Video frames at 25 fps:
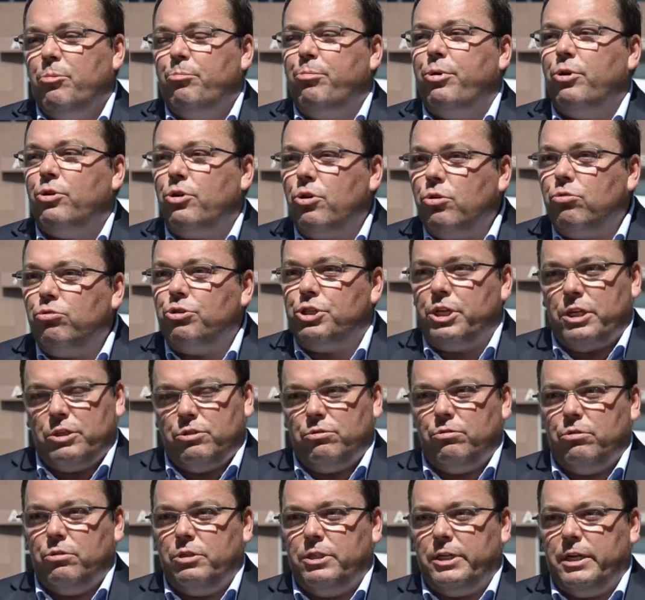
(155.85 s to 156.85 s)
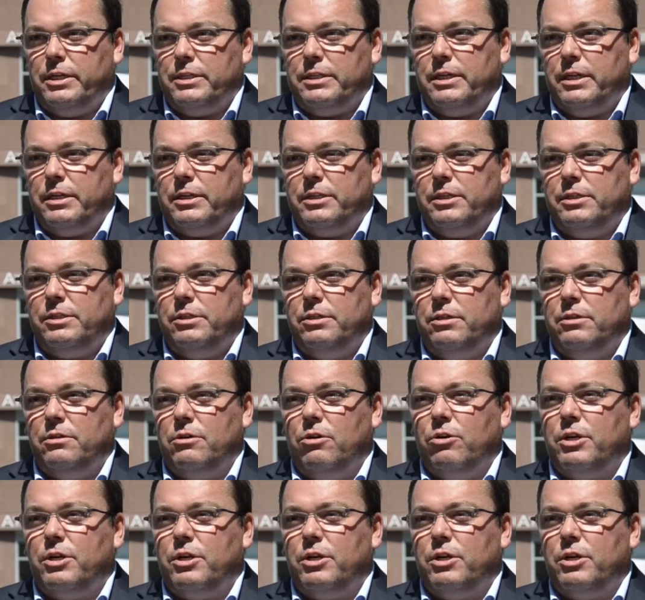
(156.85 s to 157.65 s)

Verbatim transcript: Po roku czasu od transakcji